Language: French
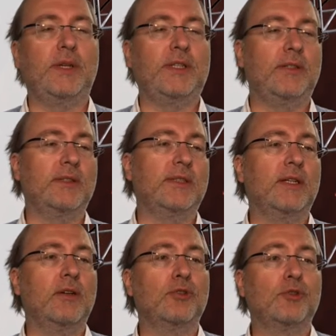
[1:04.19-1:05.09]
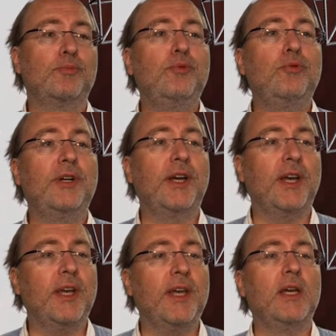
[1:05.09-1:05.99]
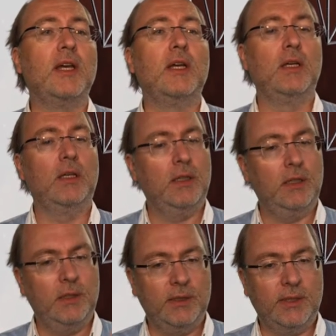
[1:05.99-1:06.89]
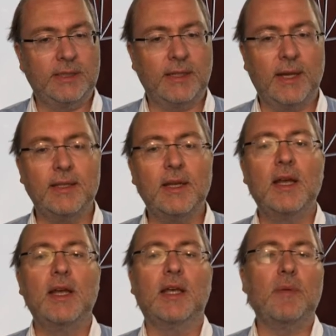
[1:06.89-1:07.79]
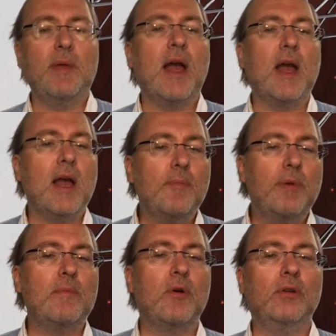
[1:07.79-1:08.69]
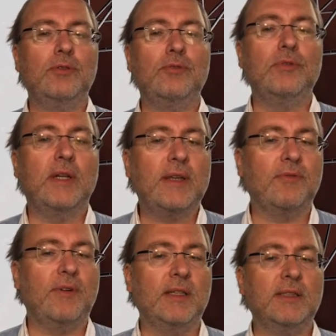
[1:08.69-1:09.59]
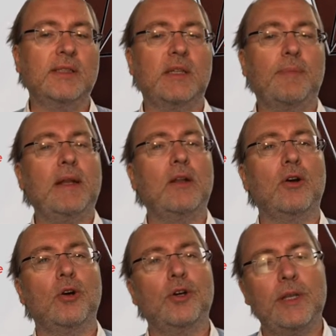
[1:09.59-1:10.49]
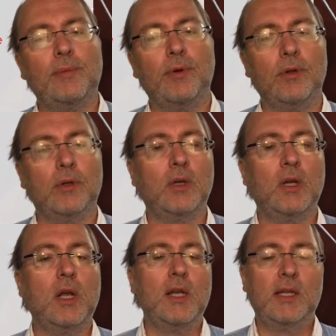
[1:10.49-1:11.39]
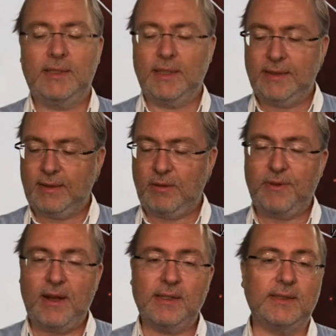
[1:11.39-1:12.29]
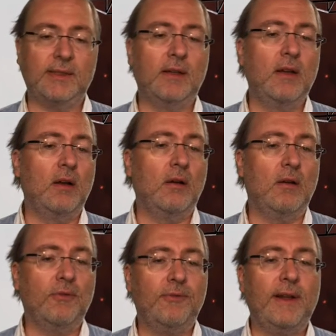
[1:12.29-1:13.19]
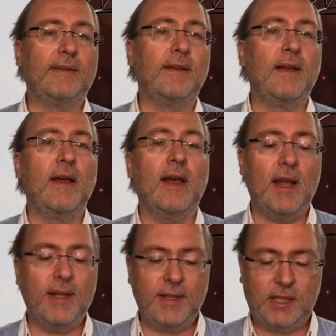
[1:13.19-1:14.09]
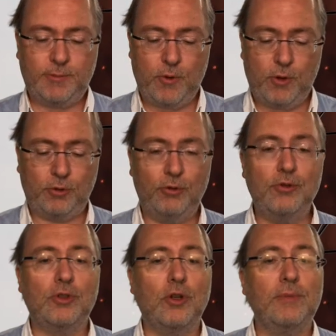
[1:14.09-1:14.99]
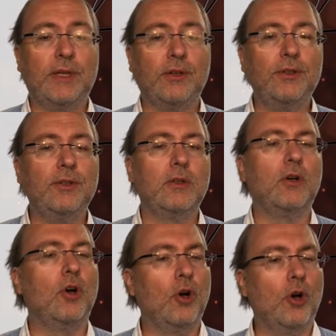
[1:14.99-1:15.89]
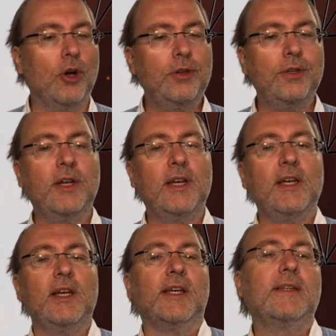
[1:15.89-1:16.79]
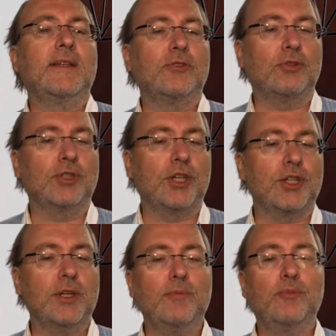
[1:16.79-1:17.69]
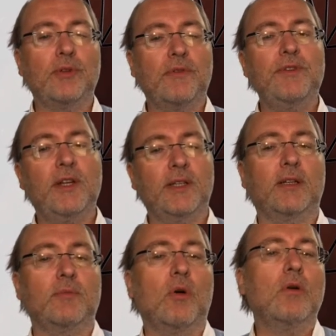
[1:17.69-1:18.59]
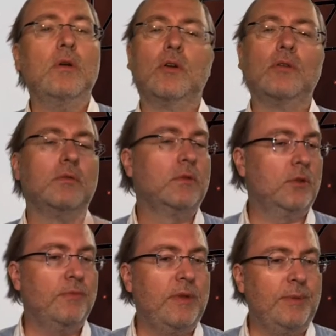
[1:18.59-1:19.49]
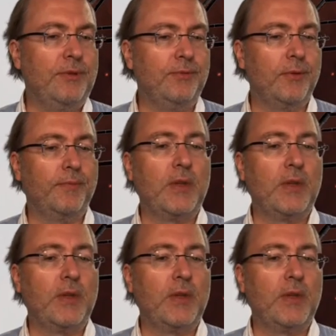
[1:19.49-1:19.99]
précédente séquence pour créer des threads, eh bien, implémente une interface qui s'appelle runnable. Cette interface, en fait, elle n'exporte qu'une seule méthode, run, qui est à surcharger pour définir les traitements comme d'habitude.